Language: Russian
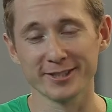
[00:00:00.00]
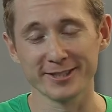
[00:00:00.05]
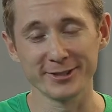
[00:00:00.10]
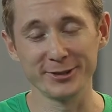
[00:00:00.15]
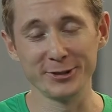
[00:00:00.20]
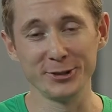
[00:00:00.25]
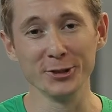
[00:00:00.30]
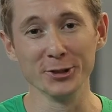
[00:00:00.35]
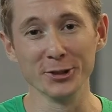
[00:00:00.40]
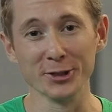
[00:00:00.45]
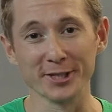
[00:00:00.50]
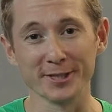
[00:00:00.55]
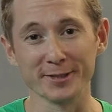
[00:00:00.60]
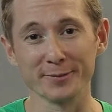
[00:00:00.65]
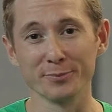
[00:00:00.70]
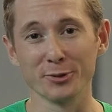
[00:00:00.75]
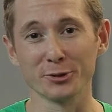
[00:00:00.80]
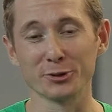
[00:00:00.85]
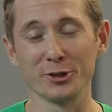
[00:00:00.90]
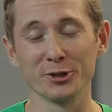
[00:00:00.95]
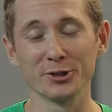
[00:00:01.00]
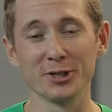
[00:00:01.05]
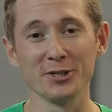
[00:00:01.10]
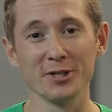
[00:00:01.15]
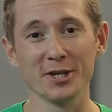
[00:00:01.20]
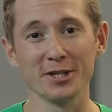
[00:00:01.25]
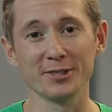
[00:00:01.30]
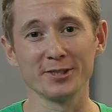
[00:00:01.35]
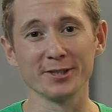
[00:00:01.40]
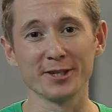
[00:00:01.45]
силы после
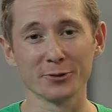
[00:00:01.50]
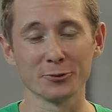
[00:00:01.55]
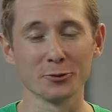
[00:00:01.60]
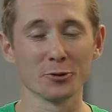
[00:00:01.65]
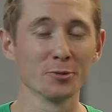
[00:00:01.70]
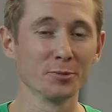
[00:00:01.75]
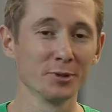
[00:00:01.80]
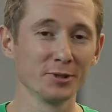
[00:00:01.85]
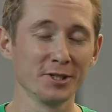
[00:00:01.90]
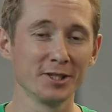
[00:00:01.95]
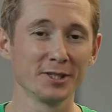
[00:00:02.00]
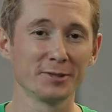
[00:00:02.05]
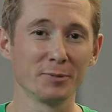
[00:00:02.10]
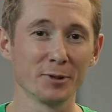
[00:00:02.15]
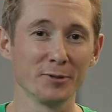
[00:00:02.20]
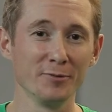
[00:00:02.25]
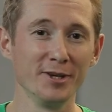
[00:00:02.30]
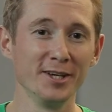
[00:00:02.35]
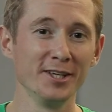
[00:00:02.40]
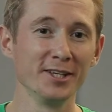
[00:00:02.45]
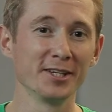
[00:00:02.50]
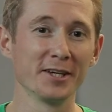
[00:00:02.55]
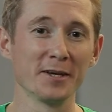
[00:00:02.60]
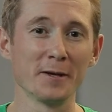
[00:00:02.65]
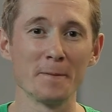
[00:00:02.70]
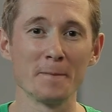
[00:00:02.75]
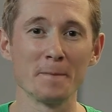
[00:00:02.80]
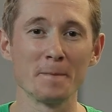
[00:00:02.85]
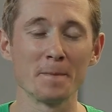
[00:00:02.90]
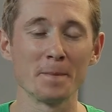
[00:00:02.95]
занятий, которые мы здесь провели.
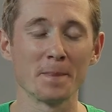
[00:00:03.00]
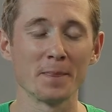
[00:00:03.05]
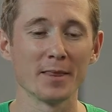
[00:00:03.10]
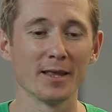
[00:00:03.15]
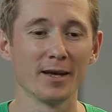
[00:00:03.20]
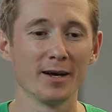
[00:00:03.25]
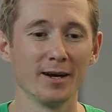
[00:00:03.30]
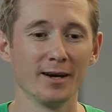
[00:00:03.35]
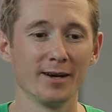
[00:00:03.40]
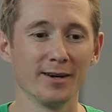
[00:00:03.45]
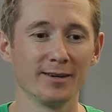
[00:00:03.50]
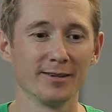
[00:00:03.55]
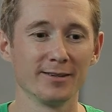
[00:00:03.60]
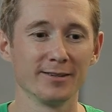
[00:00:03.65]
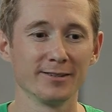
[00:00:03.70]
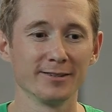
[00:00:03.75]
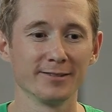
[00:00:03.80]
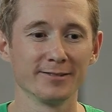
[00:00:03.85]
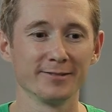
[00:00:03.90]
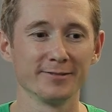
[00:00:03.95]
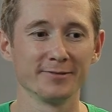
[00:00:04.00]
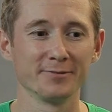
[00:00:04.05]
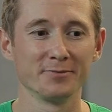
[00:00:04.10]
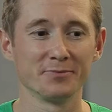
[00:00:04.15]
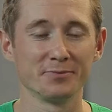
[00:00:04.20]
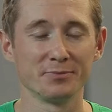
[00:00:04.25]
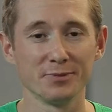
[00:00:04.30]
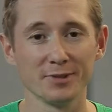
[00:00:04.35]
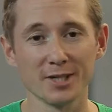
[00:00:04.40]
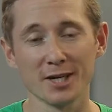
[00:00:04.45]
А,
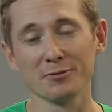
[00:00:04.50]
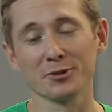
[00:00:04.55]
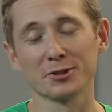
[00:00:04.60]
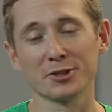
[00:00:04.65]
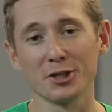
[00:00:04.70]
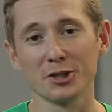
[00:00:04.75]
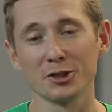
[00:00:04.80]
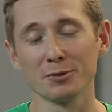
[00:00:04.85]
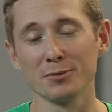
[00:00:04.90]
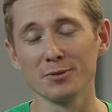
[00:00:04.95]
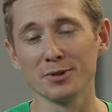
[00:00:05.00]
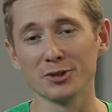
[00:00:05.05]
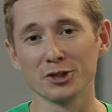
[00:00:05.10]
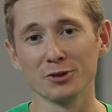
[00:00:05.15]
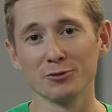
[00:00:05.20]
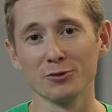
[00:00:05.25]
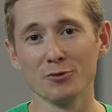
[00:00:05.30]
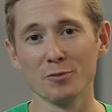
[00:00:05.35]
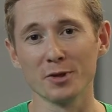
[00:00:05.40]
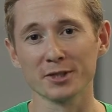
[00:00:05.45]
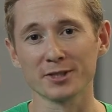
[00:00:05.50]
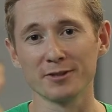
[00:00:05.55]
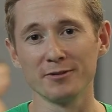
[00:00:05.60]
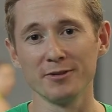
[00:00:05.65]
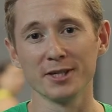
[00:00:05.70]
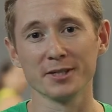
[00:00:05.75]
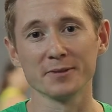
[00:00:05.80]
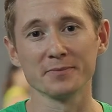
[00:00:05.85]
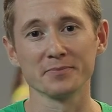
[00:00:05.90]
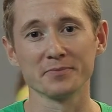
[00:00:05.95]
я в настоящий момент живу в
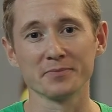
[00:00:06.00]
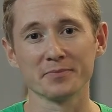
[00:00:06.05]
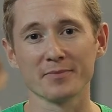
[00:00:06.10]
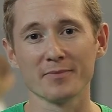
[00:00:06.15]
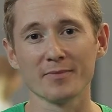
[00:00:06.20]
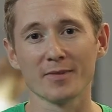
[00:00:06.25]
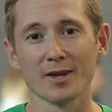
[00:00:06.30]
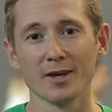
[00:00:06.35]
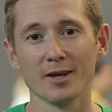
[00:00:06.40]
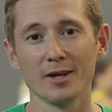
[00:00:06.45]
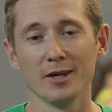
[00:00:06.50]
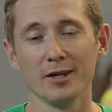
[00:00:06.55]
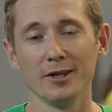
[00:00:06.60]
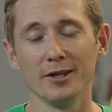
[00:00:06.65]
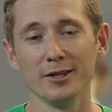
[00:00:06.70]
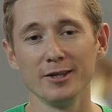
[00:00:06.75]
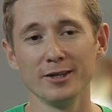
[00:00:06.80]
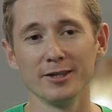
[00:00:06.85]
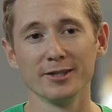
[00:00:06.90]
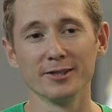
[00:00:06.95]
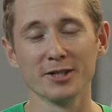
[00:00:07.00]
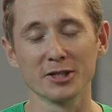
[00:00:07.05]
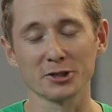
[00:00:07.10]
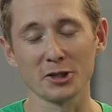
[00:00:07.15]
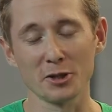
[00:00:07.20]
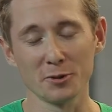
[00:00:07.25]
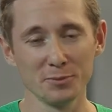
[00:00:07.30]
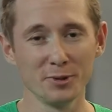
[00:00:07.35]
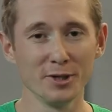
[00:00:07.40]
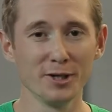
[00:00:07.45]
Москве. И на
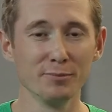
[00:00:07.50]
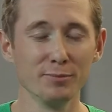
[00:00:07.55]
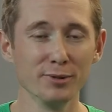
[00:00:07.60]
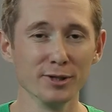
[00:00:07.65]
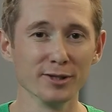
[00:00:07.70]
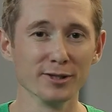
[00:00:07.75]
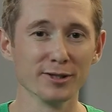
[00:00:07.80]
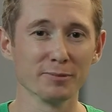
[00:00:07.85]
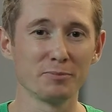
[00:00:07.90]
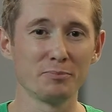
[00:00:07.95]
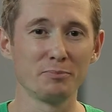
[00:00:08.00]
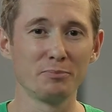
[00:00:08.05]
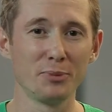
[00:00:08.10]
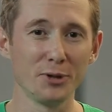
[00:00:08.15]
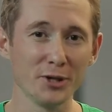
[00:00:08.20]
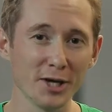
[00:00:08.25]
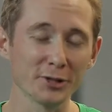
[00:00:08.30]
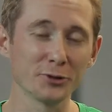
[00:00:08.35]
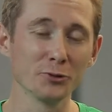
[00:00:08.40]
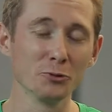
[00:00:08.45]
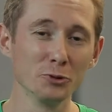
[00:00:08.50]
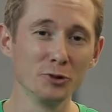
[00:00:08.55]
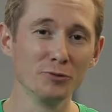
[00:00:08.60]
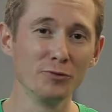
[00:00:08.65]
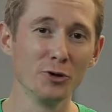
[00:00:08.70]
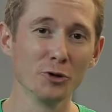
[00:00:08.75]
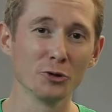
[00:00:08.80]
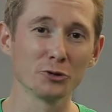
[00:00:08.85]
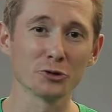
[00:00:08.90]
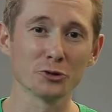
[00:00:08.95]
самом деле был приятно
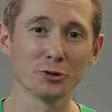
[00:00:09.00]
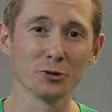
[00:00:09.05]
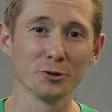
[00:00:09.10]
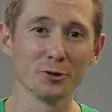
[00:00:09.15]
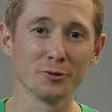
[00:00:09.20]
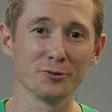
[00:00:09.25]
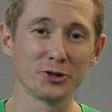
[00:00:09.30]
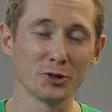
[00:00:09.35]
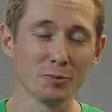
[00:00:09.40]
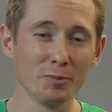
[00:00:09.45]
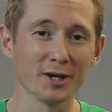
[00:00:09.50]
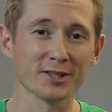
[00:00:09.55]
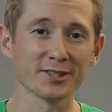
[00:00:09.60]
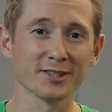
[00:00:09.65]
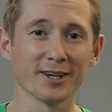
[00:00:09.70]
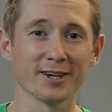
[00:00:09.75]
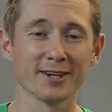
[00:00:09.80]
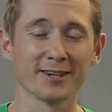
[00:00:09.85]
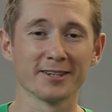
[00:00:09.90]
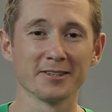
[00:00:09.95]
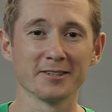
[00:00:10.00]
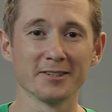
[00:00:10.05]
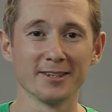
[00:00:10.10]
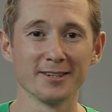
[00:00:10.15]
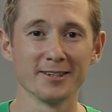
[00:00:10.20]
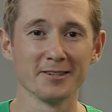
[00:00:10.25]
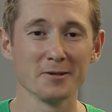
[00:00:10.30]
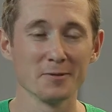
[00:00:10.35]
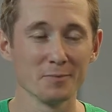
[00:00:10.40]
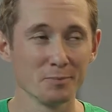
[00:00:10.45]
удивлен, что в Чебоксарах
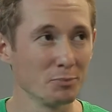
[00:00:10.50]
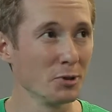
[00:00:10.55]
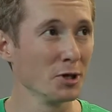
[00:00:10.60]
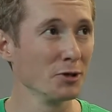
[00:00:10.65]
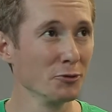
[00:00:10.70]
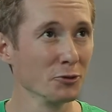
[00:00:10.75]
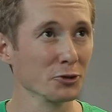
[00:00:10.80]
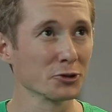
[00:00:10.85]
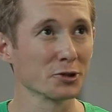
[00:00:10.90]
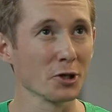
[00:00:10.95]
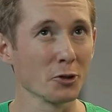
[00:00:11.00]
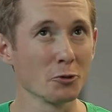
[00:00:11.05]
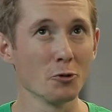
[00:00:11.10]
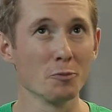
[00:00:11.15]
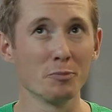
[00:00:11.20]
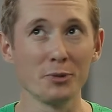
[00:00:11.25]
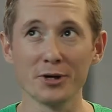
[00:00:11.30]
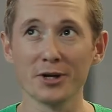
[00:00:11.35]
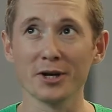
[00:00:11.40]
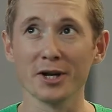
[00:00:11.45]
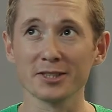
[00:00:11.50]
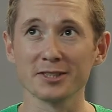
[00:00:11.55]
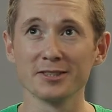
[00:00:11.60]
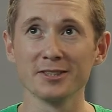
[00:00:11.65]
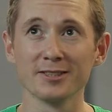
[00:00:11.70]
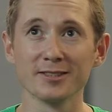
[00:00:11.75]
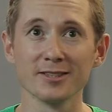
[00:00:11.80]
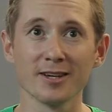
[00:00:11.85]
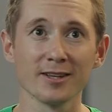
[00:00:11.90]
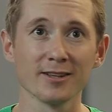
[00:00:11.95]
появился такой
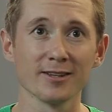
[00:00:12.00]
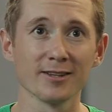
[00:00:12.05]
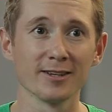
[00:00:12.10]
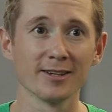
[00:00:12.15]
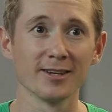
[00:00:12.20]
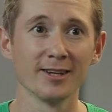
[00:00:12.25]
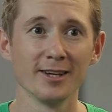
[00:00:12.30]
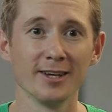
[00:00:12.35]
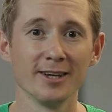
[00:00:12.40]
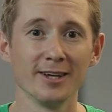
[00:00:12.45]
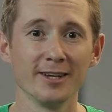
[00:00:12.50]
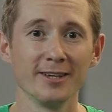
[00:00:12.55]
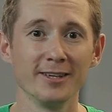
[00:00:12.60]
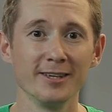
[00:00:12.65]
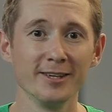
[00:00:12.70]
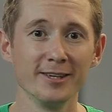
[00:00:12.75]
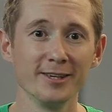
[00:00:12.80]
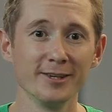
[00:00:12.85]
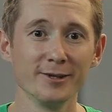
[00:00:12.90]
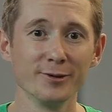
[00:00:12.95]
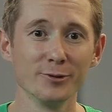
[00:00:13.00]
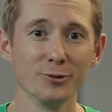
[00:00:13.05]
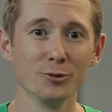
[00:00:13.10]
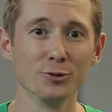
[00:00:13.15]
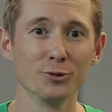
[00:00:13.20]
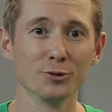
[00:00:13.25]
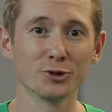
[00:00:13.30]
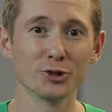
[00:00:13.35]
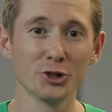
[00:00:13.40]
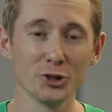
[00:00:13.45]
прекрасный зал. И
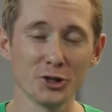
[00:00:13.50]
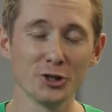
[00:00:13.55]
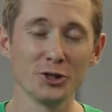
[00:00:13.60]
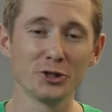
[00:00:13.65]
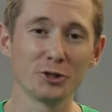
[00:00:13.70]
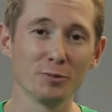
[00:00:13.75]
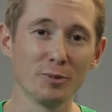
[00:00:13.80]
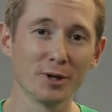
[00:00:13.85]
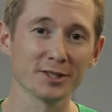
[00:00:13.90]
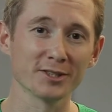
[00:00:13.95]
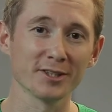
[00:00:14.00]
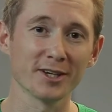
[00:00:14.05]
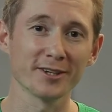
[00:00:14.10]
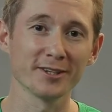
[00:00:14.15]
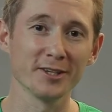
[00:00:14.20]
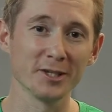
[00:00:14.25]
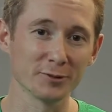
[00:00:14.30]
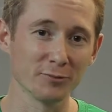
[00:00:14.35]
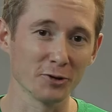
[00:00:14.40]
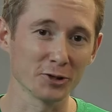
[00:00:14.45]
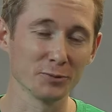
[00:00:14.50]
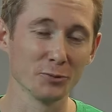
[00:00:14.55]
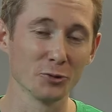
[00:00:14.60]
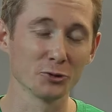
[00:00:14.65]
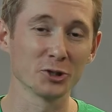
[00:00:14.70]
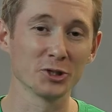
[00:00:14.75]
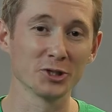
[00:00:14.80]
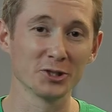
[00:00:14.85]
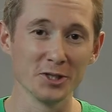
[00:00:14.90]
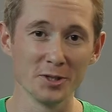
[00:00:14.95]
у жителей Чебоксара есть
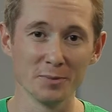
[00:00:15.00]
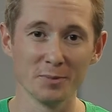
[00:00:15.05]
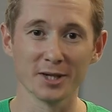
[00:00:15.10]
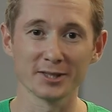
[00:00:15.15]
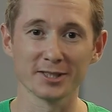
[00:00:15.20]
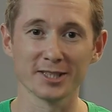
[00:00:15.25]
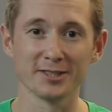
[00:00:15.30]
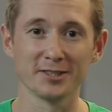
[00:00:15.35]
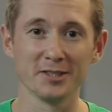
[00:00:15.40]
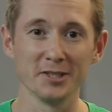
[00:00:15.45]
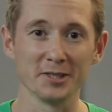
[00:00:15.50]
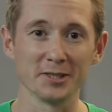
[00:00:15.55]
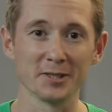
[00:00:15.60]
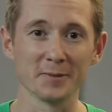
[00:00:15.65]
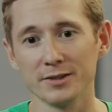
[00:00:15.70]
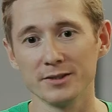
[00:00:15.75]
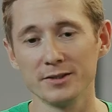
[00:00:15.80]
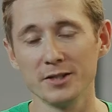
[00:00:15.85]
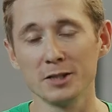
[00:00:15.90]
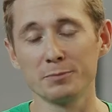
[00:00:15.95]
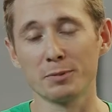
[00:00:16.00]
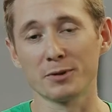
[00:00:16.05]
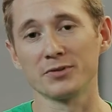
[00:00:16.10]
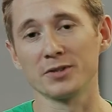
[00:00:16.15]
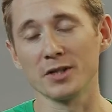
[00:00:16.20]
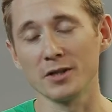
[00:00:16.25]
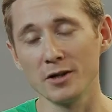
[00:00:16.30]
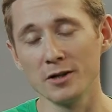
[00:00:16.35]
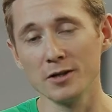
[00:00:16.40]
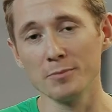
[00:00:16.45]
возможность заниматься здесь. Здесь
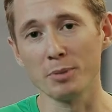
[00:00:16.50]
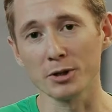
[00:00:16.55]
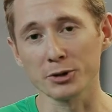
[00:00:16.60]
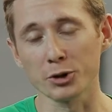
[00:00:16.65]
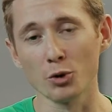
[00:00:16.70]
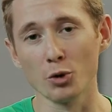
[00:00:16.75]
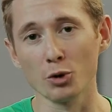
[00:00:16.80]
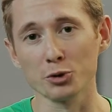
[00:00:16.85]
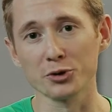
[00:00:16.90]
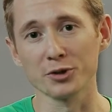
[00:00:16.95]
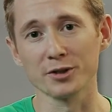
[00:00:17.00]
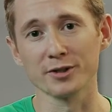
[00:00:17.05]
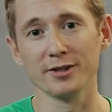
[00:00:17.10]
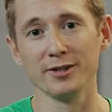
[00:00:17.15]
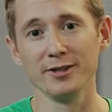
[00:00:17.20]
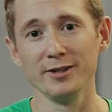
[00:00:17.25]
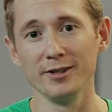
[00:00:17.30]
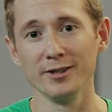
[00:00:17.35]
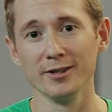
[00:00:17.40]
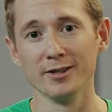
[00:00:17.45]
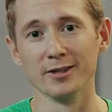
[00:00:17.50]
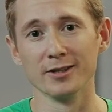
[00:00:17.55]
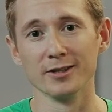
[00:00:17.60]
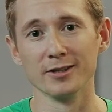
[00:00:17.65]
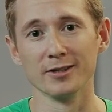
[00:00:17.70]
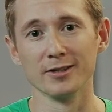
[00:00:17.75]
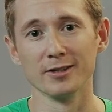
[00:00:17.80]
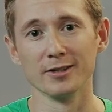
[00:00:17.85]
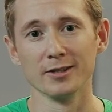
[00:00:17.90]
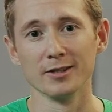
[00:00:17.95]
профессиональный подход и
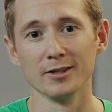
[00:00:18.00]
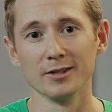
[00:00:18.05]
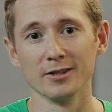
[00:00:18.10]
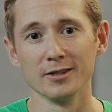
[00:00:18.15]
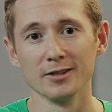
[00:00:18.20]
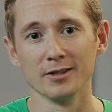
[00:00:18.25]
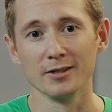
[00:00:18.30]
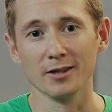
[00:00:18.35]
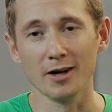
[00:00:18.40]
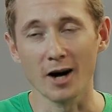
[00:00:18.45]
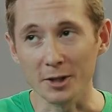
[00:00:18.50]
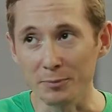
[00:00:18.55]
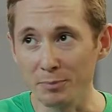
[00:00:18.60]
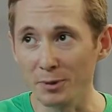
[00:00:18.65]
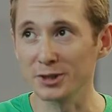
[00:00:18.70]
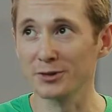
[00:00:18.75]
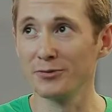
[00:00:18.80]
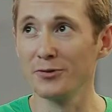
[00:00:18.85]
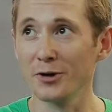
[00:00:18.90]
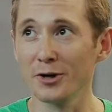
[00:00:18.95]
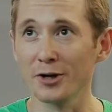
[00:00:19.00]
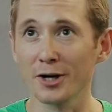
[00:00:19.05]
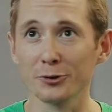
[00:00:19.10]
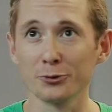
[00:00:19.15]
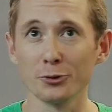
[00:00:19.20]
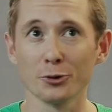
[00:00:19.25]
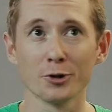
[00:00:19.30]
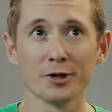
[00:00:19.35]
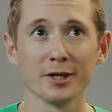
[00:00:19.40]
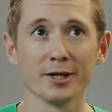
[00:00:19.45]
атмосфера,
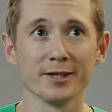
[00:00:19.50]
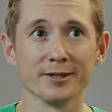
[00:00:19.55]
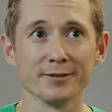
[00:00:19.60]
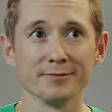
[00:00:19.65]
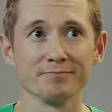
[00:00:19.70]
которая